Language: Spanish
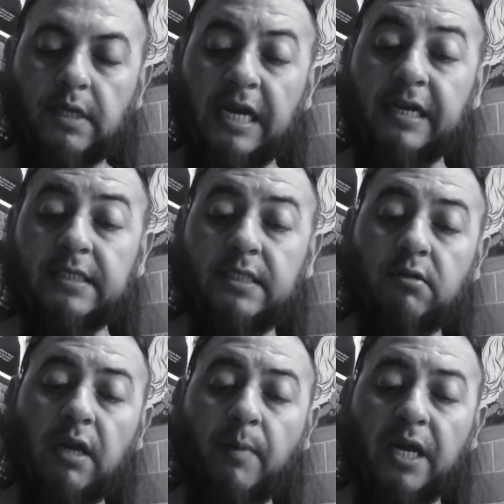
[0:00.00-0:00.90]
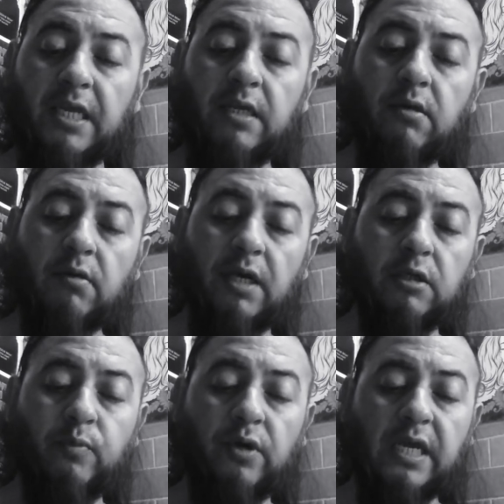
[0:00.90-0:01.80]
El resistol amarillo que
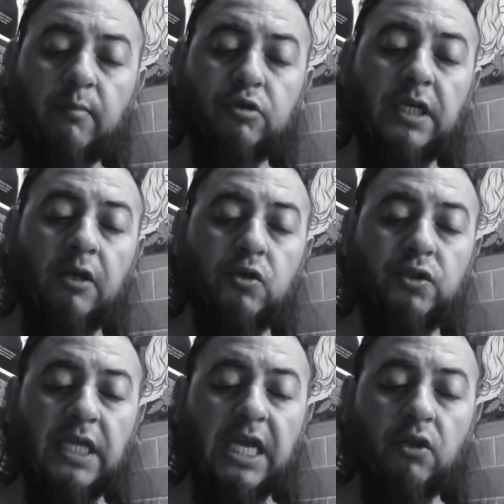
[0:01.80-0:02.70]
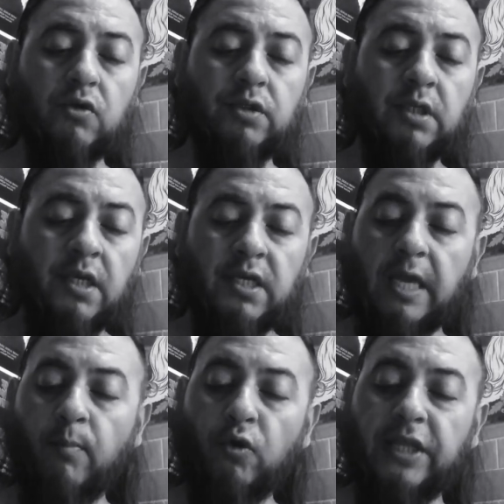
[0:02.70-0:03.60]
nos poníamos en los dedos
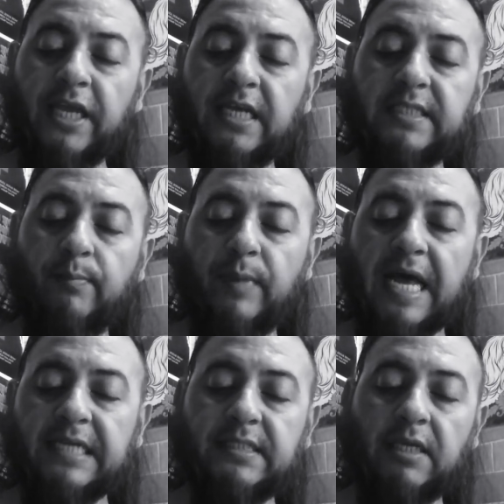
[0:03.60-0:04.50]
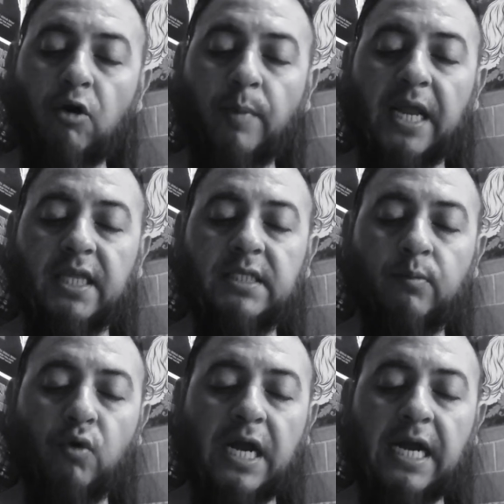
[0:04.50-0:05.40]
y en botellas de plástico para
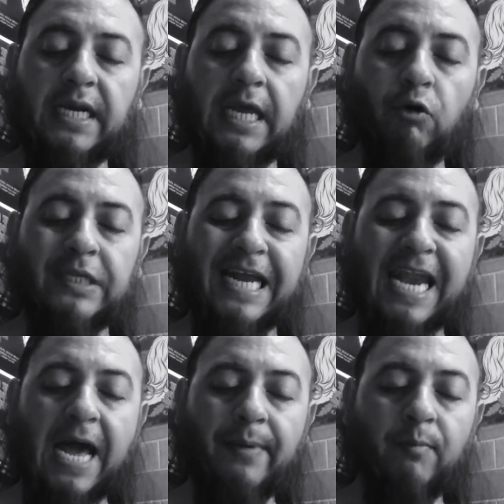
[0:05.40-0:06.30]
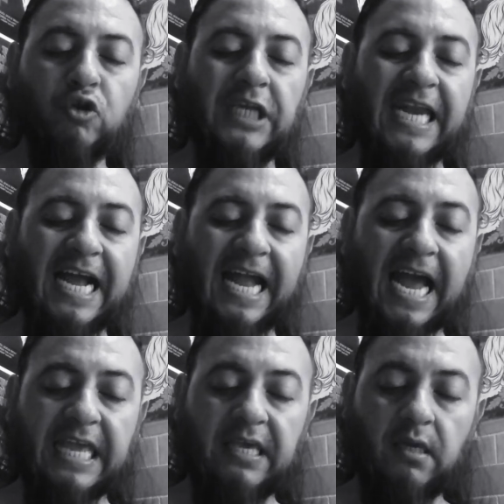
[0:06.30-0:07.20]
disimular que lo inhalábamos en la
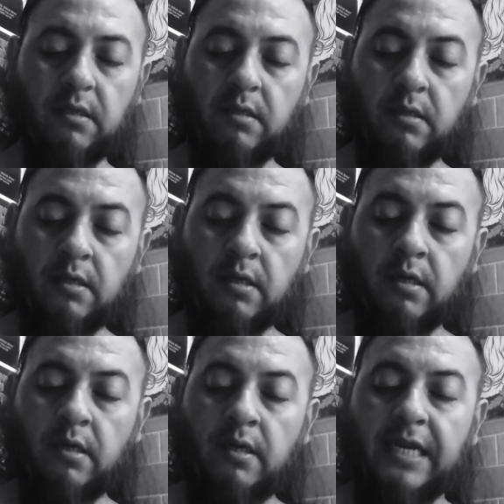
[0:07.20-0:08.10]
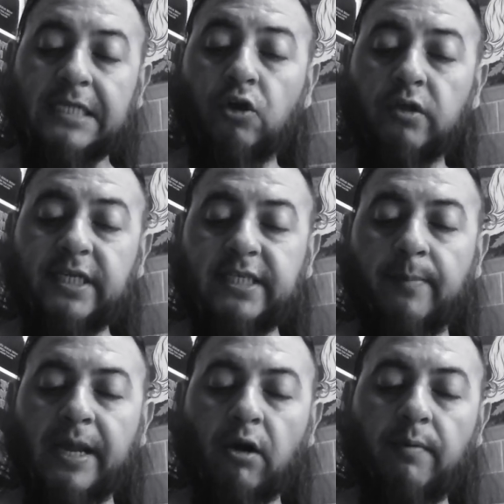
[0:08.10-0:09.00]
calle. Las cosas
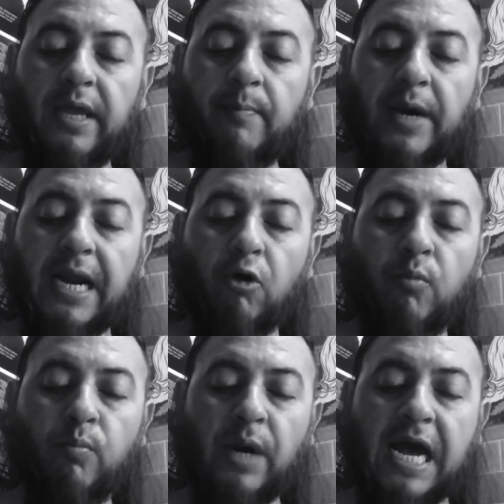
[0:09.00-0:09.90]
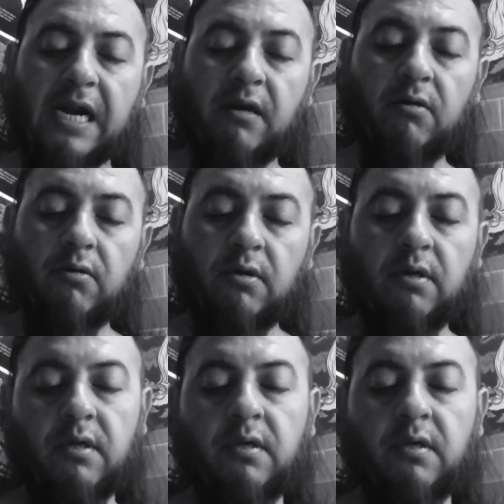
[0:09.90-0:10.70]
que me robé para comprarlo.